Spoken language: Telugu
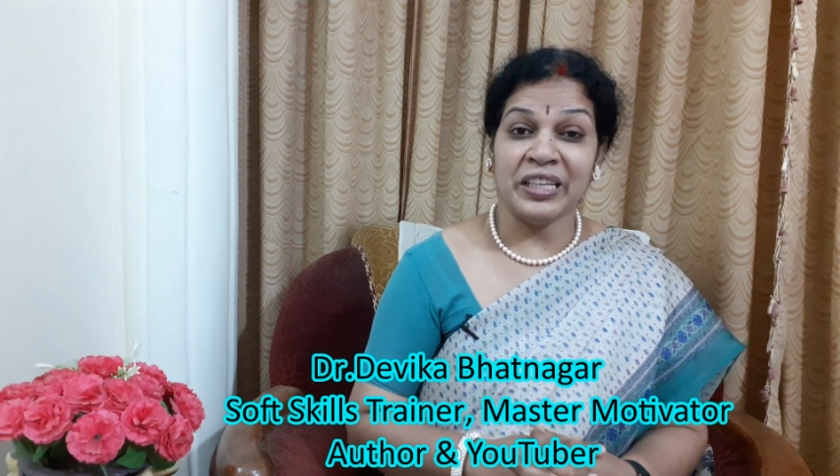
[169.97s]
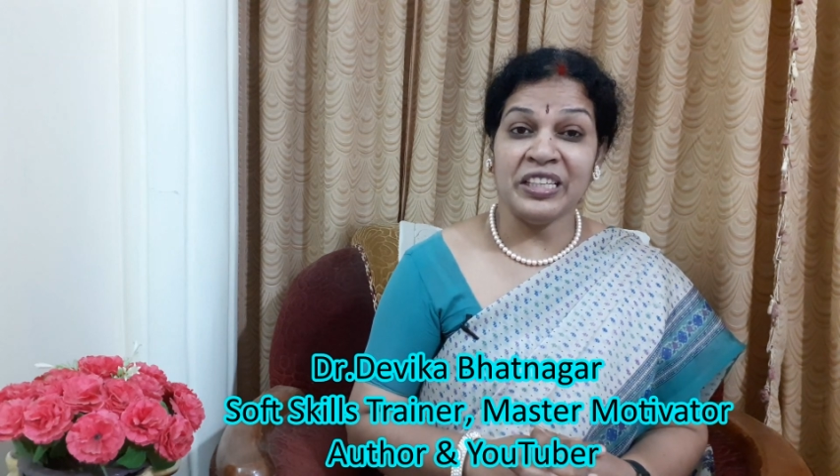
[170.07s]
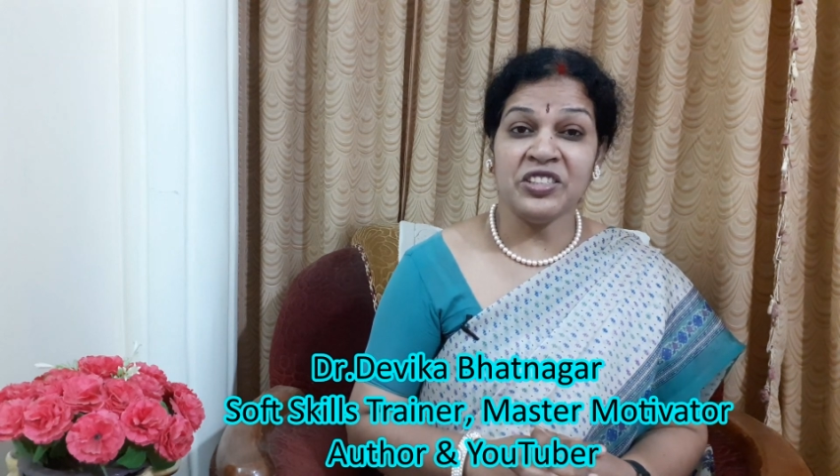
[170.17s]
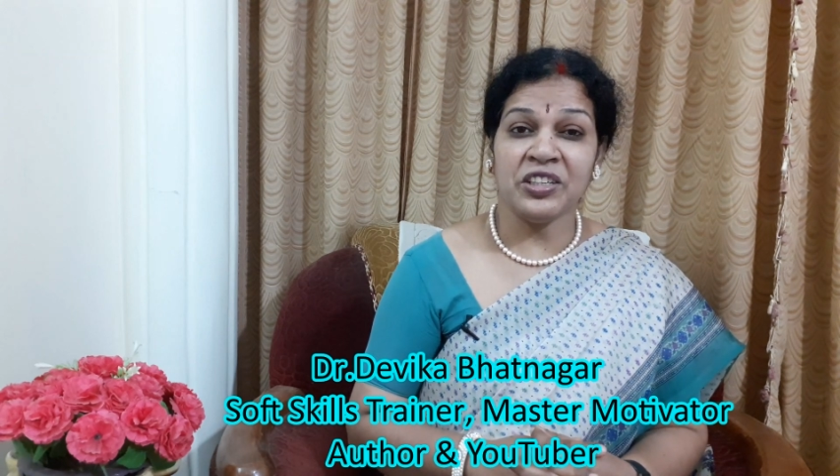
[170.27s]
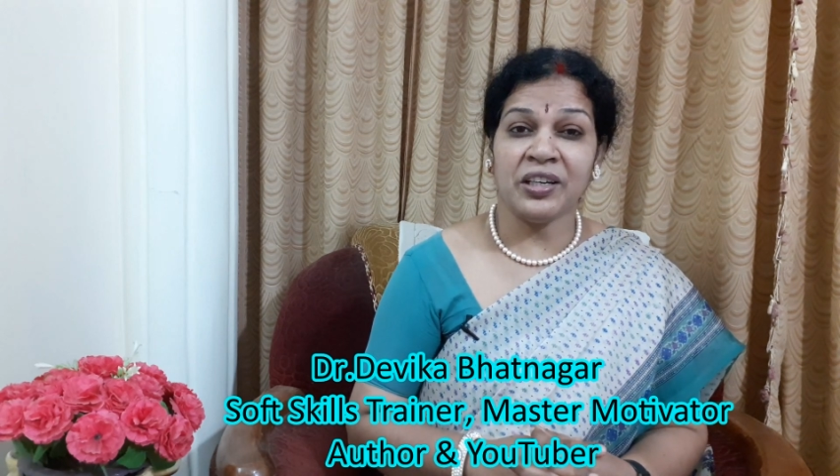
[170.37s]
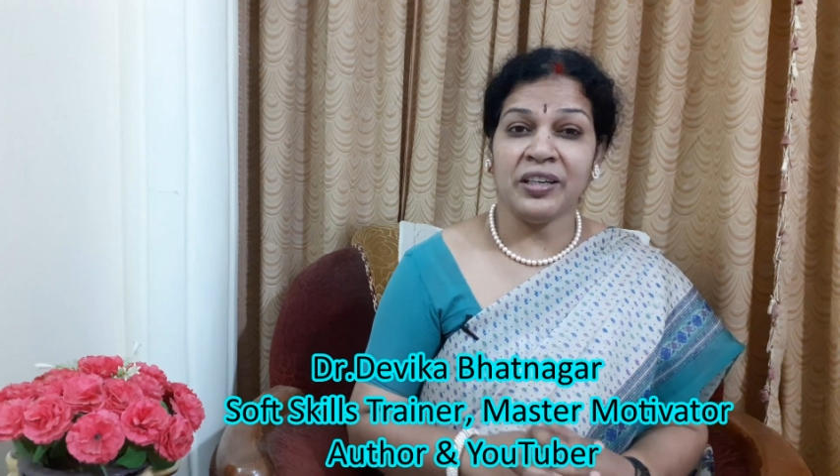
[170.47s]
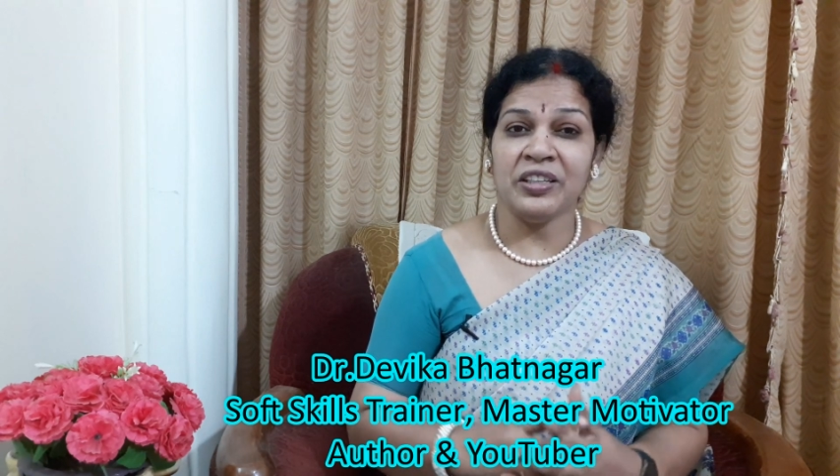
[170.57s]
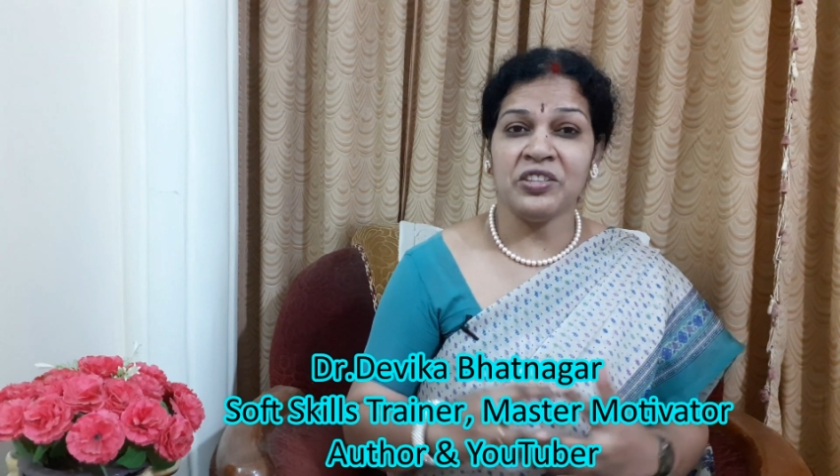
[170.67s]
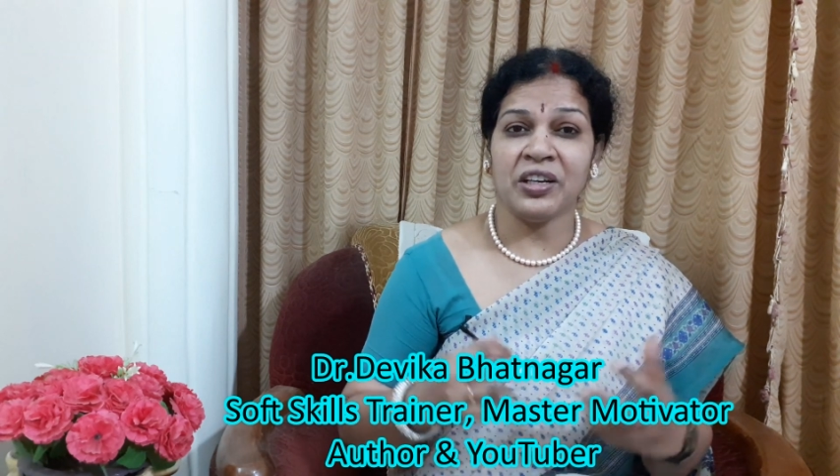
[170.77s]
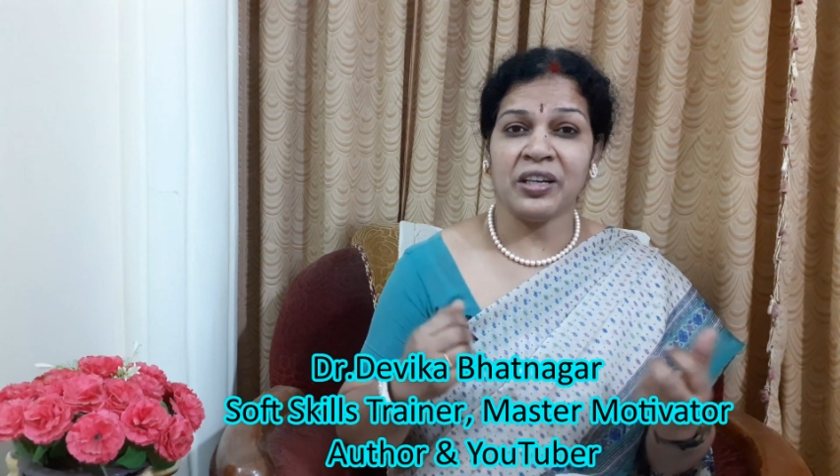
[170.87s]
ఏం చేయాలి ఏం
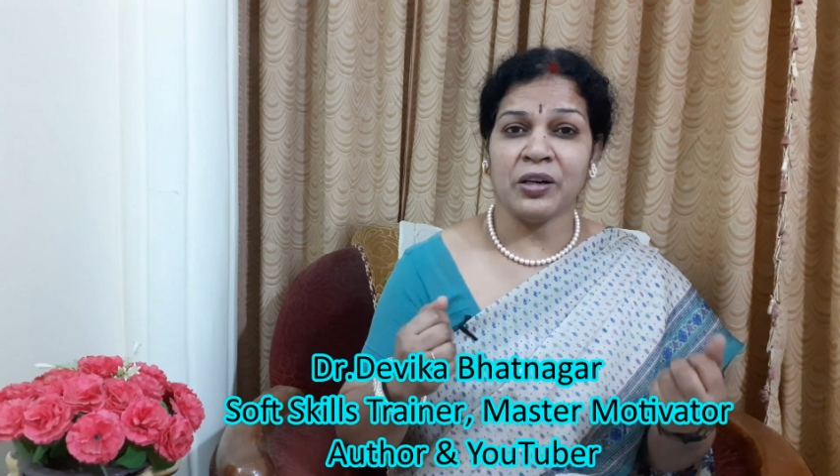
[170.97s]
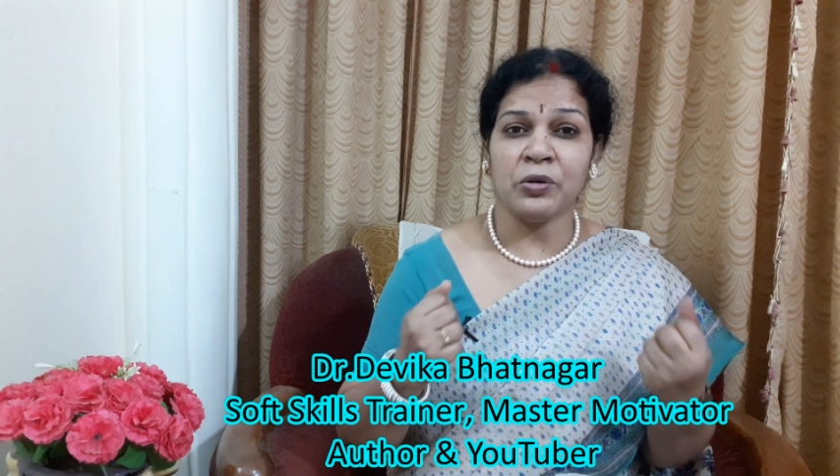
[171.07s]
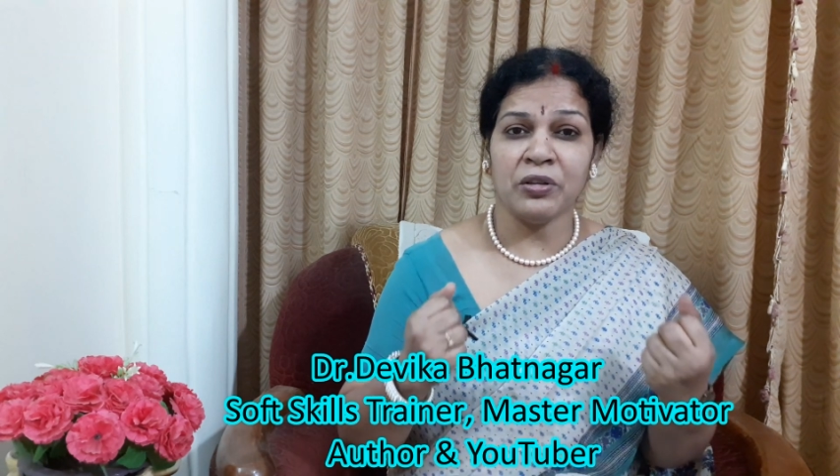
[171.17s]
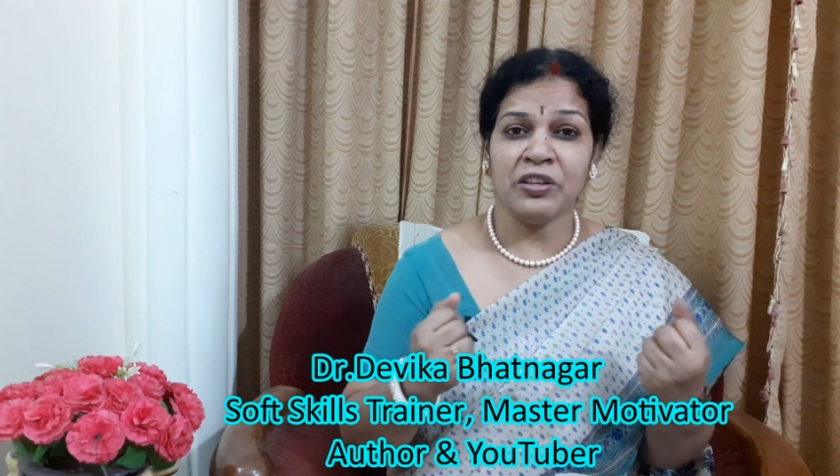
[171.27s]
చేయాలి కంట్రోల్